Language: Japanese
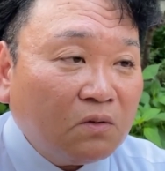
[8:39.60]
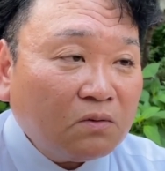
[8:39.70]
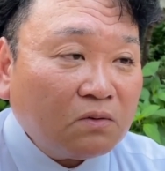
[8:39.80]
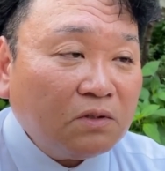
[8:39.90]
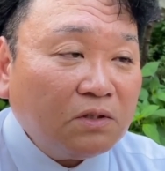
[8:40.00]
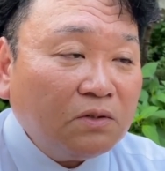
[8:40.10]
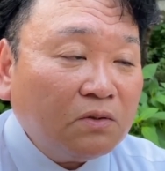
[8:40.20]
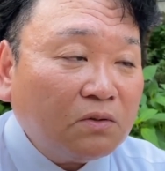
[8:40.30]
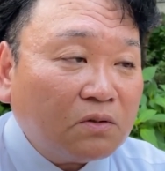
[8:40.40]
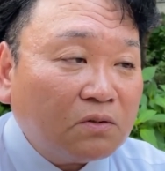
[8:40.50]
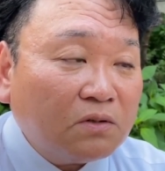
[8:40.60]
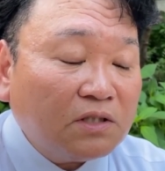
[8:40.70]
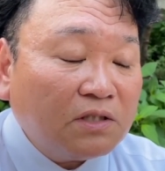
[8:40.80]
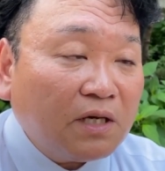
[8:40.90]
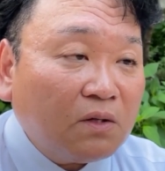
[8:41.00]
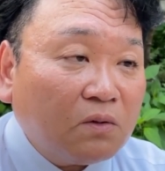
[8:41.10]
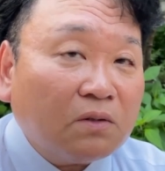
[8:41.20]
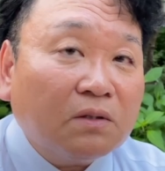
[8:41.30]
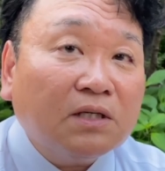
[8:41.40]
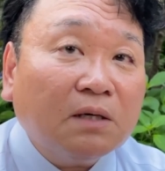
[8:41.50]
本当にしようとする意見を
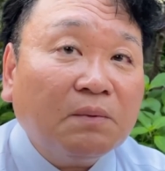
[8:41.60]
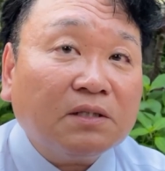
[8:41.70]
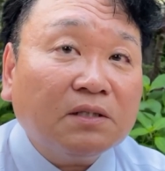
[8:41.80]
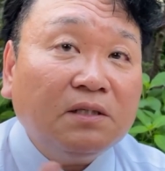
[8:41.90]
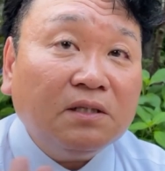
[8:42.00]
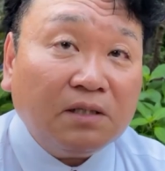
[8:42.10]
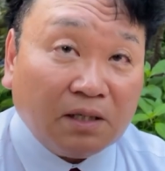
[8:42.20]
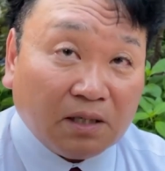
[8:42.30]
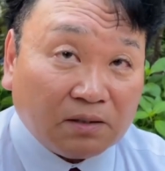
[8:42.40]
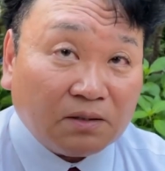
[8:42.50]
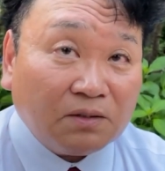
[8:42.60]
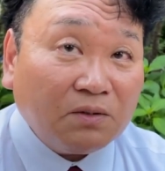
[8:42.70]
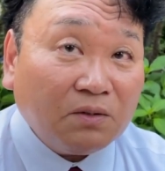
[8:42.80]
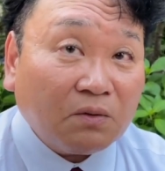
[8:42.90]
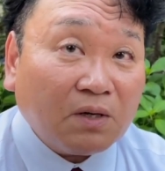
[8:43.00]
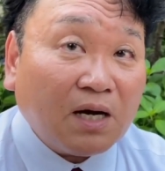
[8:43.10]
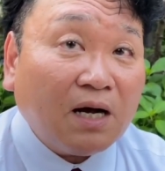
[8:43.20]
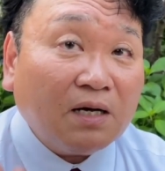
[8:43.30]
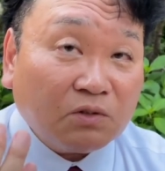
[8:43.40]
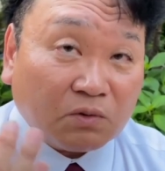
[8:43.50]
やっぱり聞いてないっていうのが
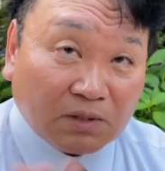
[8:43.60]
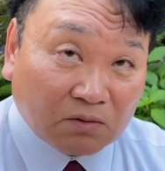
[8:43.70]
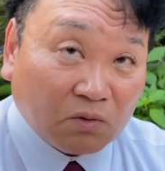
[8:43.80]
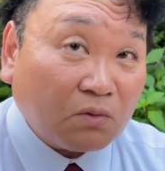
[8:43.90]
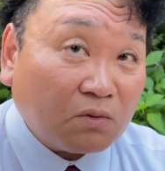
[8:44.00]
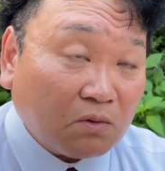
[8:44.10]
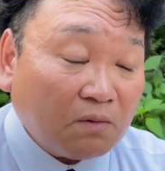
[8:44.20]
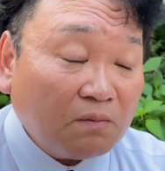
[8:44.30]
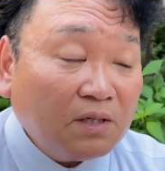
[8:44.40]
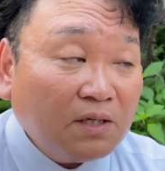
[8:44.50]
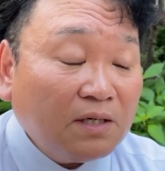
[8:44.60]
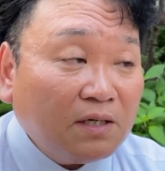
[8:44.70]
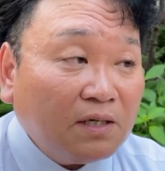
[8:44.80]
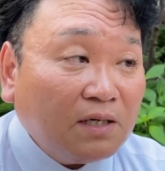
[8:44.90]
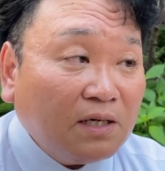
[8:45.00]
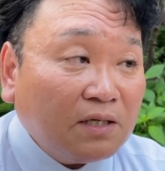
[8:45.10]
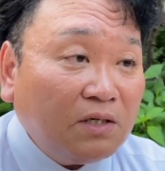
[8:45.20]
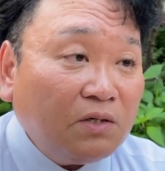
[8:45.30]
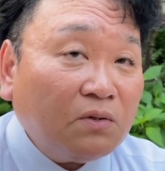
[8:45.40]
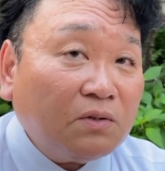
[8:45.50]
一つあることと
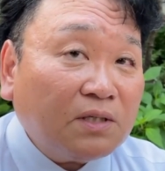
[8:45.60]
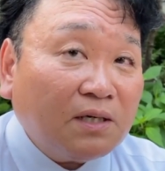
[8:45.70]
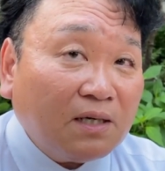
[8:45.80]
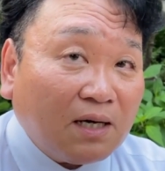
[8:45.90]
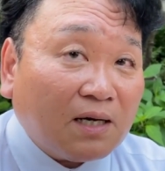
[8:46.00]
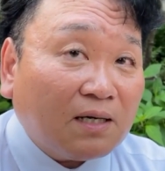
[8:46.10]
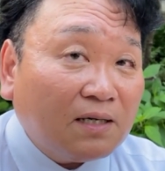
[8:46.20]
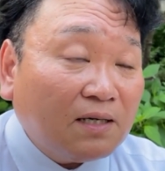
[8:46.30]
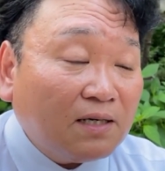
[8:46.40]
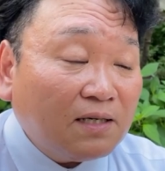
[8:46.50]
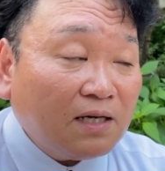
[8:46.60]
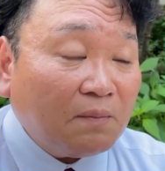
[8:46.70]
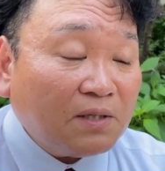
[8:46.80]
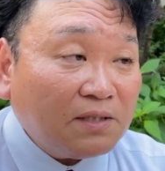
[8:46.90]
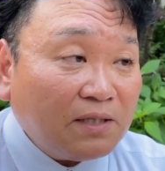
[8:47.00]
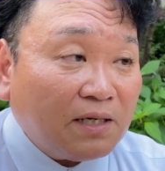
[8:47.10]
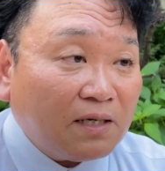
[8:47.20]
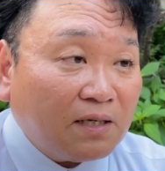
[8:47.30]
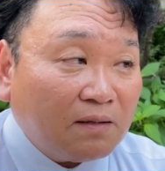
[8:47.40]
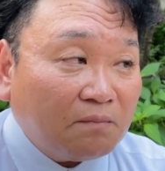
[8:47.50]
企業さんがやっぱしね、
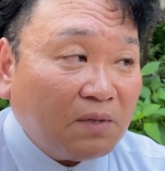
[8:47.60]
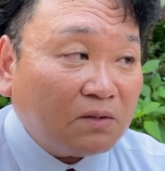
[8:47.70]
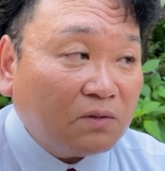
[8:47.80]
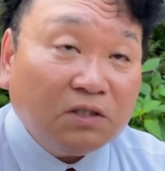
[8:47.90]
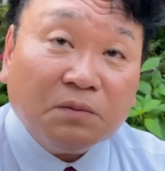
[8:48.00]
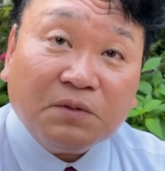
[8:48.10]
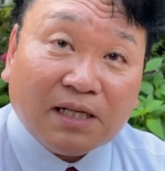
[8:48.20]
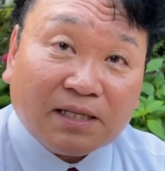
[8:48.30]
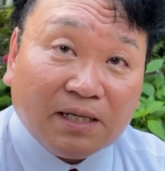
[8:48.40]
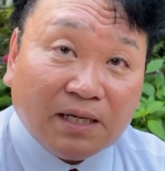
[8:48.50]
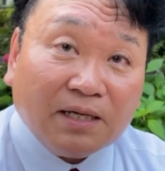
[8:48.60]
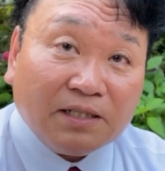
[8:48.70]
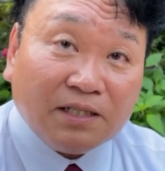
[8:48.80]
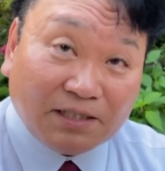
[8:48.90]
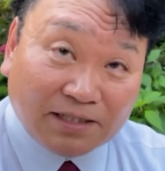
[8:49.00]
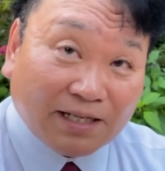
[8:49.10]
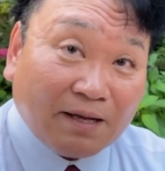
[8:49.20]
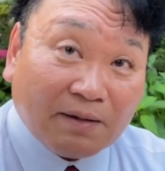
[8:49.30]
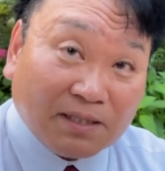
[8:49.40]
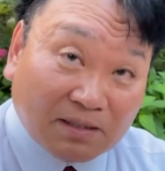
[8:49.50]
まあ、グループになってね1社
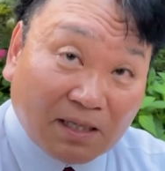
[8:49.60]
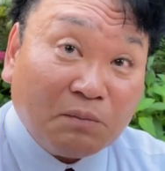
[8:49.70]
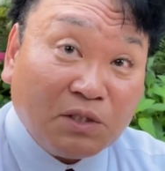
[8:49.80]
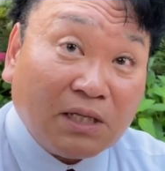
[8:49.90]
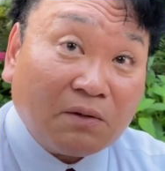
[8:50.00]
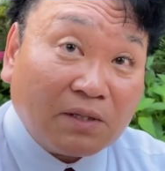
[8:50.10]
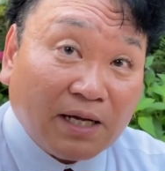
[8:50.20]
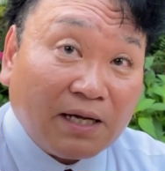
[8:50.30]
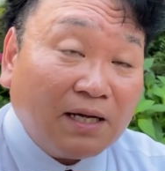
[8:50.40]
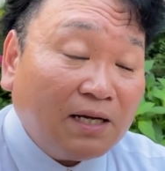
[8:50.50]
では絶対無理なので